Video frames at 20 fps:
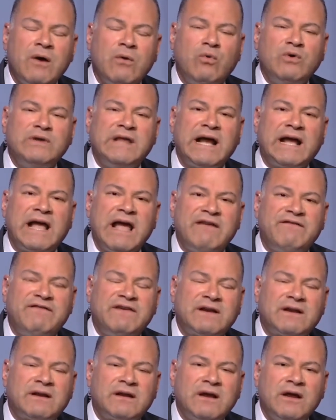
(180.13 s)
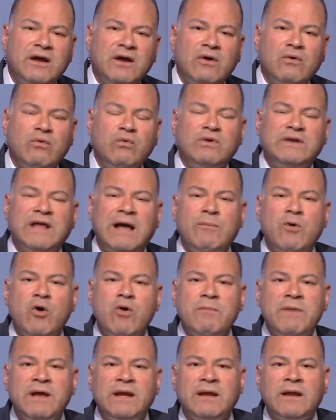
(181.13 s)
وده كافر وده
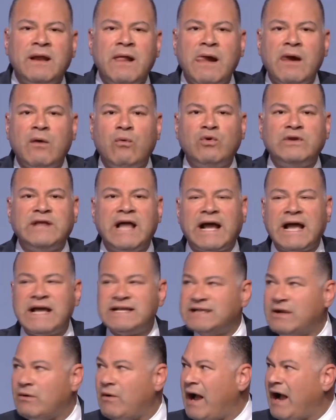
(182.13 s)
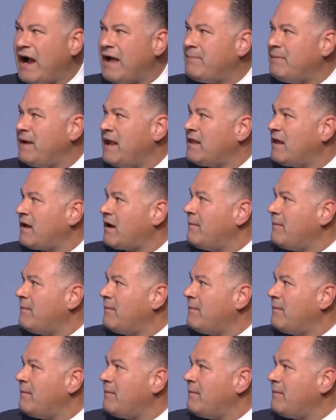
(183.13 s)
مؤمن وده كذا وحاجات من هذا